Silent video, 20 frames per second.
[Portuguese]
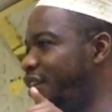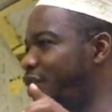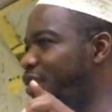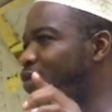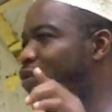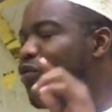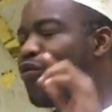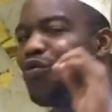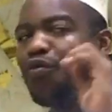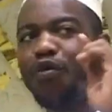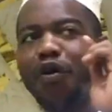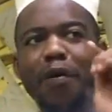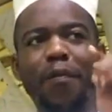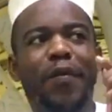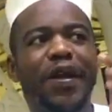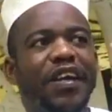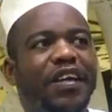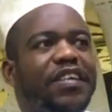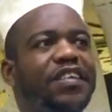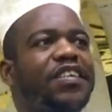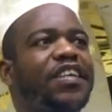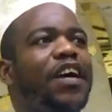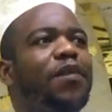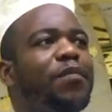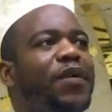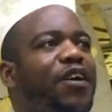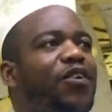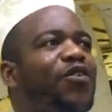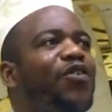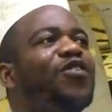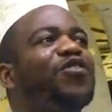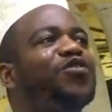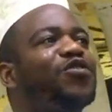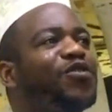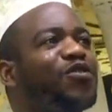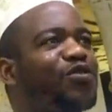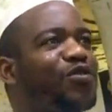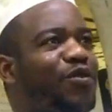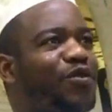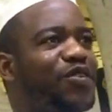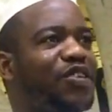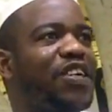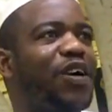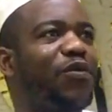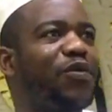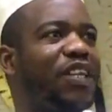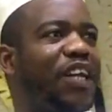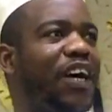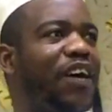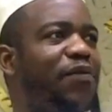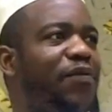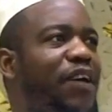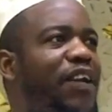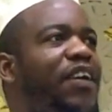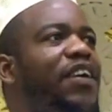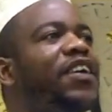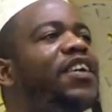O homem que sabe que hoje eu estou saudável,